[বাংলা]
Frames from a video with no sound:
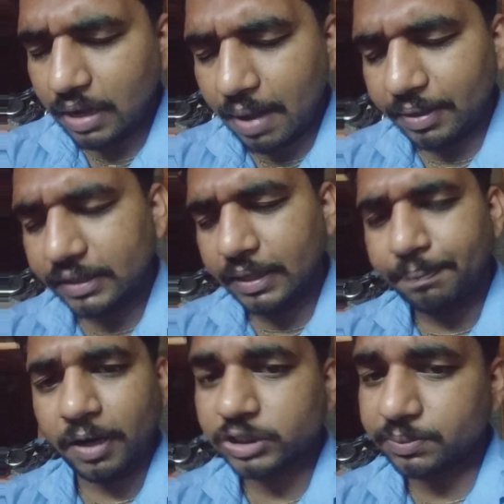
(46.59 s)
আমাদের
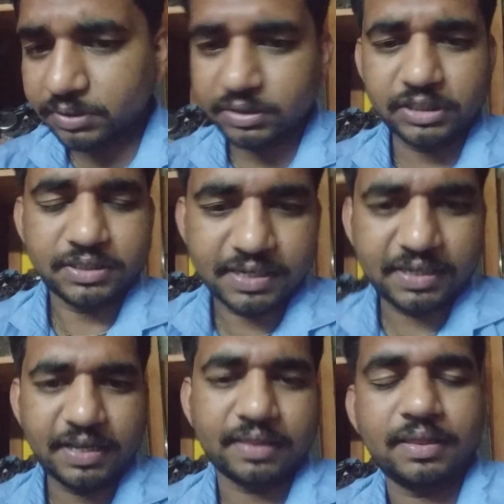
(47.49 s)
পার্শ্ববর্তী দেশ
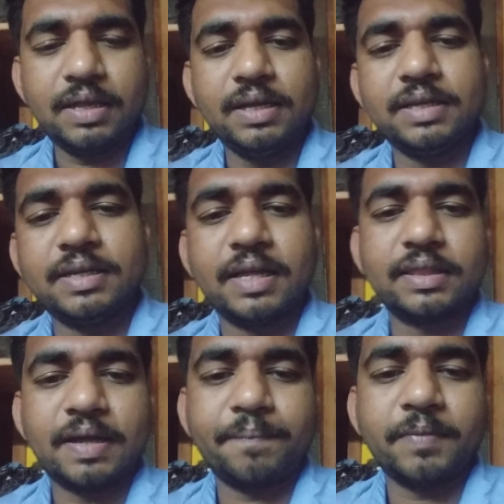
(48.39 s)
ইন্ডিয়াতে
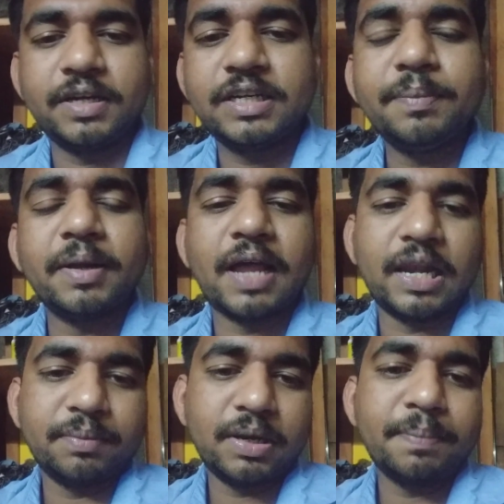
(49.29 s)
ইন্ডিয়াতে আপনার ডিমের
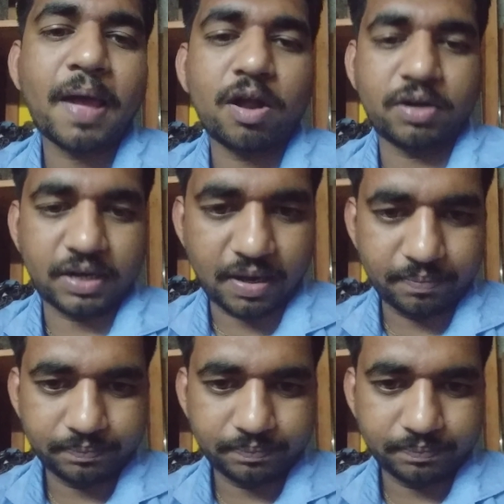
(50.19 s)
হালি বলে বারো টাকা